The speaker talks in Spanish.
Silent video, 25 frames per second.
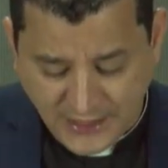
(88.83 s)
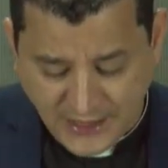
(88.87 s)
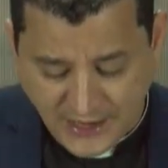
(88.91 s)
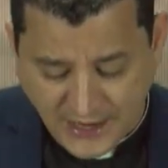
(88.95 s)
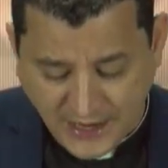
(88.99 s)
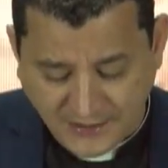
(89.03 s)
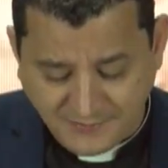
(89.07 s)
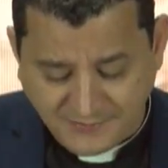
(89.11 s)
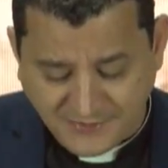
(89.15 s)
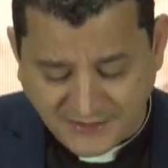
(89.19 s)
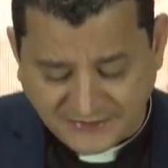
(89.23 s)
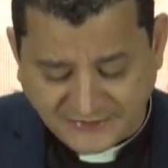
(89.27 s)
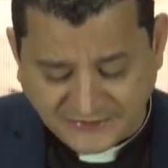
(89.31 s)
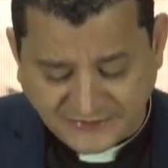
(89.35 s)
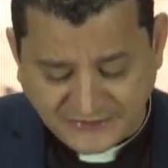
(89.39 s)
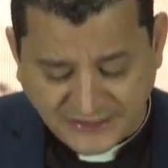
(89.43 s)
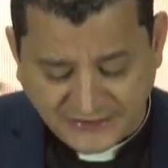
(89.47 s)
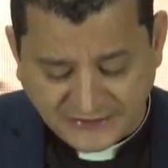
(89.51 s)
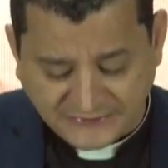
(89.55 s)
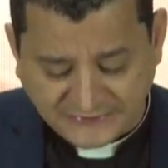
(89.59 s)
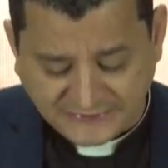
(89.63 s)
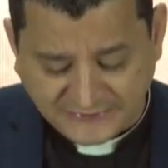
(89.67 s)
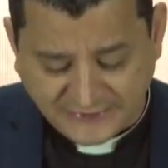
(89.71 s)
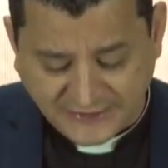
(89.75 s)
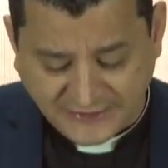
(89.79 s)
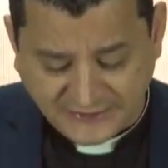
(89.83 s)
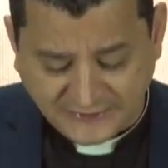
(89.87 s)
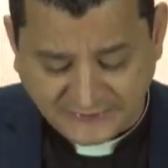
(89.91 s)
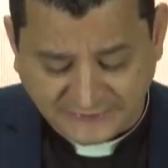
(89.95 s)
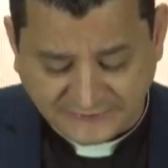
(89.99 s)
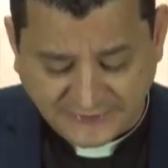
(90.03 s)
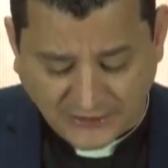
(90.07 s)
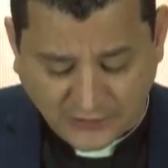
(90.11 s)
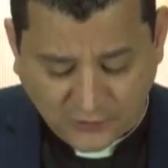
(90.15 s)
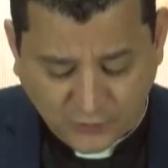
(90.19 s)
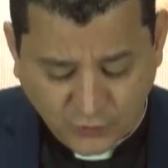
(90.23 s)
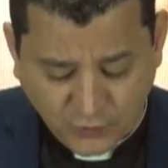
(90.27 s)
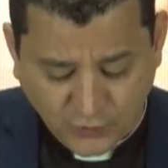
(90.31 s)
al marcharse
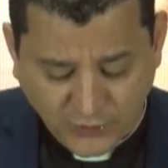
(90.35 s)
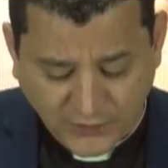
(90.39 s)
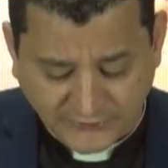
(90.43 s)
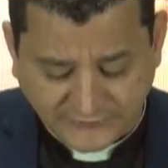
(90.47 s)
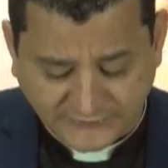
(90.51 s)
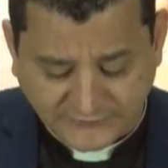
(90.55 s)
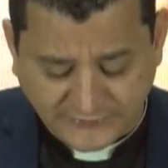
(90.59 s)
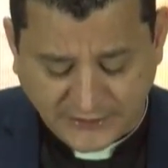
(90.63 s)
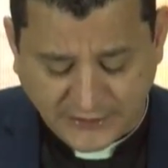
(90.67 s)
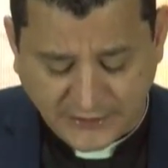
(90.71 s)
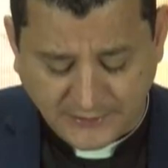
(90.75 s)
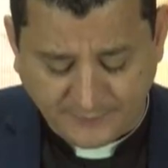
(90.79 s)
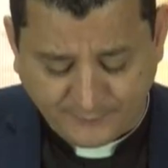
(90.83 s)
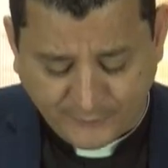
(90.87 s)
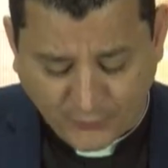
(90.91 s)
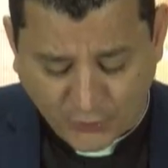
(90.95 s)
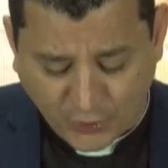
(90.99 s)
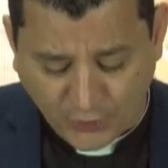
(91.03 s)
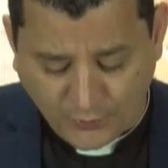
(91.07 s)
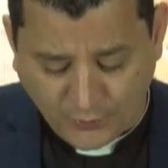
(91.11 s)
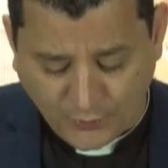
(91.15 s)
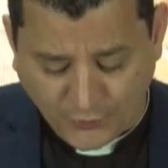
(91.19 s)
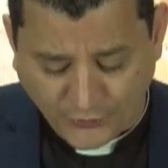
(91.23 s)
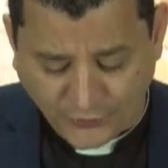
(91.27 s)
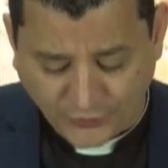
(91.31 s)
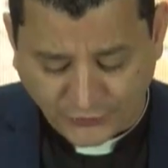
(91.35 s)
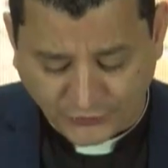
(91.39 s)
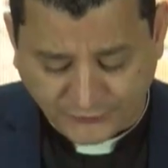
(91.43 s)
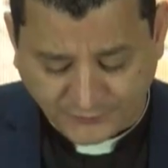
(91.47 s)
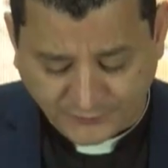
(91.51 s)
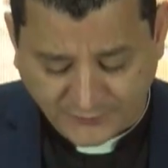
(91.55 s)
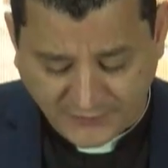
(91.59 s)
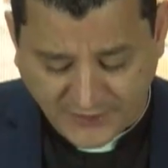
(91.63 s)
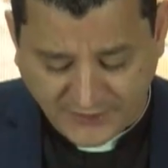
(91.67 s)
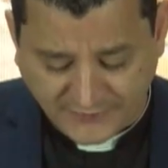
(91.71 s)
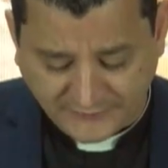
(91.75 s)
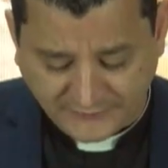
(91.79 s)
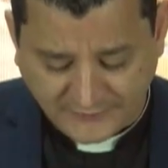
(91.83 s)
sacúdase el polvo de los
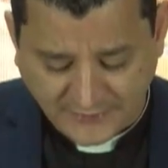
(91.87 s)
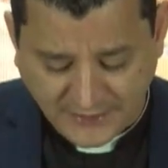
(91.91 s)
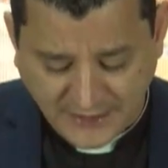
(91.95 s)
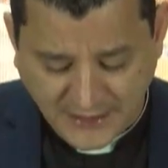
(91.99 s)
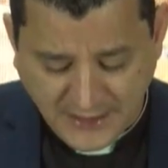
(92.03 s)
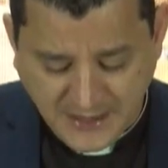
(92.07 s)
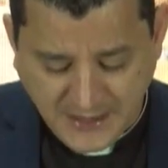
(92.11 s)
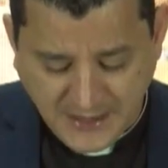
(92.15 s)
pies